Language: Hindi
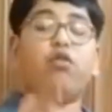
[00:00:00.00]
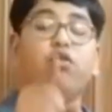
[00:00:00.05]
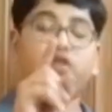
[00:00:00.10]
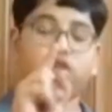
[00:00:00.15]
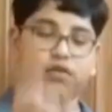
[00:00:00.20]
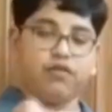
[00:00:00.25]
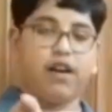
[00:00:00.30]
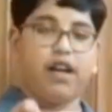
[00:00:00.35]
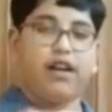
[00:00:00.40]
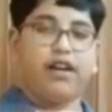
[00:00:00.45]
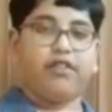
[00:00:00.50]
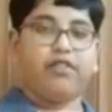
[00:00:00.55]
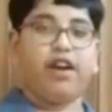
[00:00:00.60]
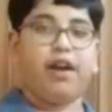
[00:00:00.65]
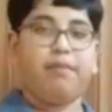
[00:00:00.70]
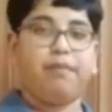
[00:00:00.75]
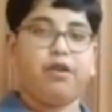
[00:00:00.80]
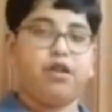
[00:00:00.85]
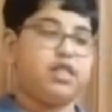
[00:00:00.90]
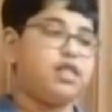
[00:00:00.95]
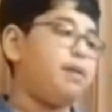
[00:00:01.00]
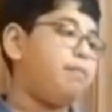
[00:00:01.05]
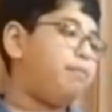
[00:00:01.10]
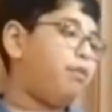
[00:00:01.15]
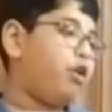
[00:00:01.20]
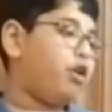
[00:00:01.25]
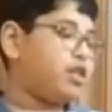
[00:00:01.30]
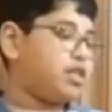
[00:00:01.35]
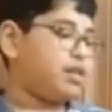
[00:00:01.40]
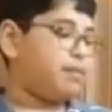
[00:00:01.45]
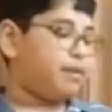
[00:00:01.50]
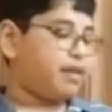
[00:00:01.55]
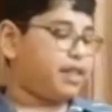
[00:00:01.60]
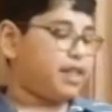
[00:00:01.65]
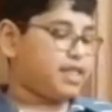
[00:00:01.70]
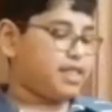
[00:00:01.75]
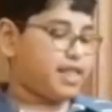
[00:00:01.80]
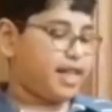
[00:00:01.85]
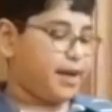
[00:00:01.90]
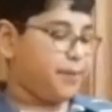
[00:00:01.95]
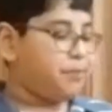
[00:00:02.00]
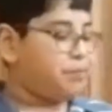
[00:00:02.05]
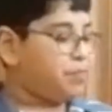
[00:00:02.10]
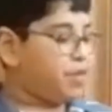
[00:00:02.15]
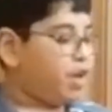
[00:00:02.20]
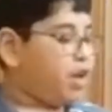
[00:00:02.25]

उस वाले ट्राईपॉड से बहुत ज़बरदस्त है